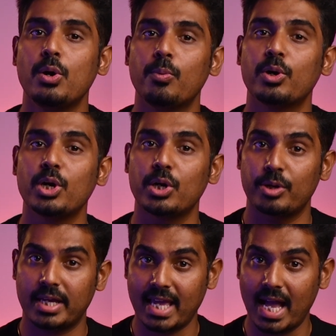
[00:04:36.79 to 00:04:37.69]
உங்களோட
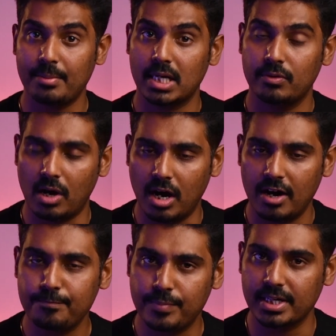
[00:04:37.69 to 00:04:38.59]
கேமராவை
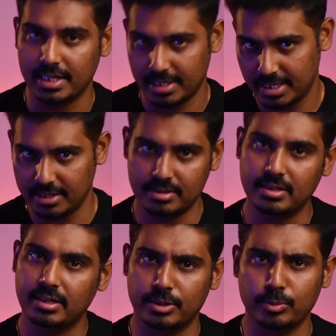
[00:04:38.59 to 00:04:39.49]
ஆஃப் பண்ணிவிட்டு எஸ்டி
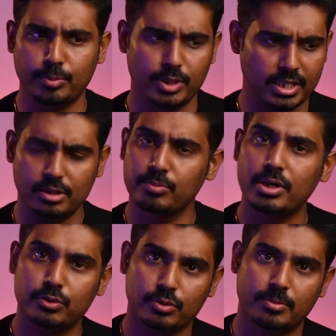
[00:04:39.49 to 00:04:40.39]
கார்டு ரிமூவ் பண்ணுங்கள் இதுக்கு
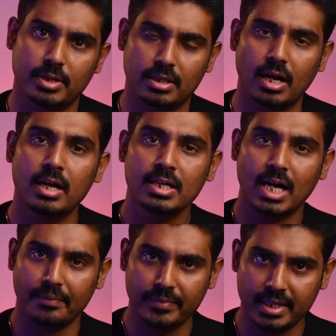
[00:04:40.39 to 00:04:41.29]
முன்னாடி சொன்ன மாதிரி தான்
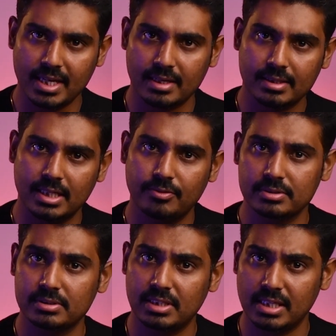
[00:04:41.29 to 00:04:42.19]
அந்த நேரத்தில்
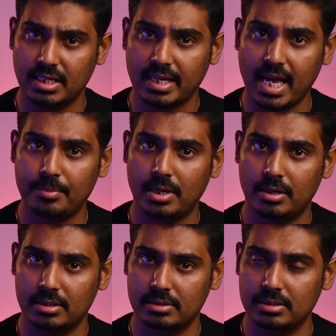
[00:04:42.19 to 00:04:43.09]
வந்து நீங்கள்
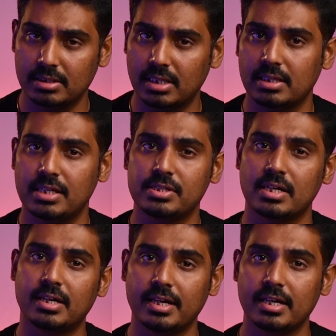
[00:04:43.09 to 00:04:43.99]
கேமராவிலேருந்து அந்த எஸ்டி
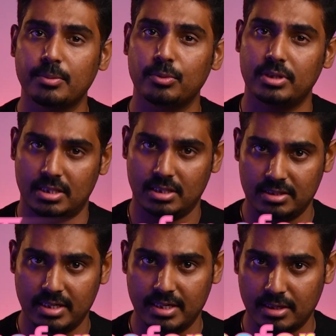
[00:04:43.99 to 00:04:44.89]
கார்டு எடுக்கும்போது
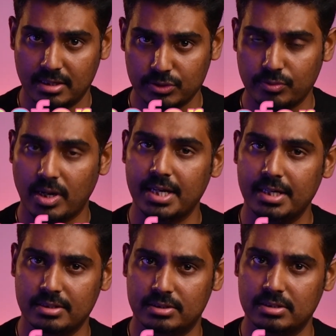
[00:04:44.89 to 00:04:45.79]
ஏதாச்சும் டேட்டா ட்ரான்ஸ்ஃபர்
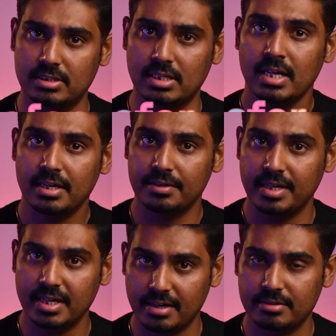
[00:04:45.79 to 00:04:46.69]
ஆகிட்டு இருந்துச்சு
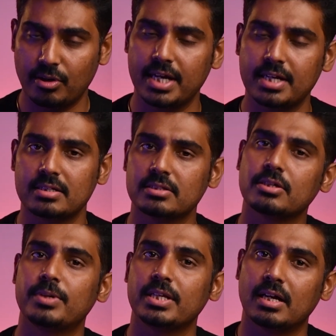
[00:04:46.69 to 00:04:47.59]
ரீட் ரைட் ஆகிட்டு இருந்துச்சு
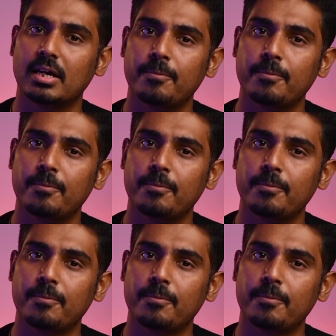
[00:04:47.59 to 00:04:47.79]
அப்படின்னா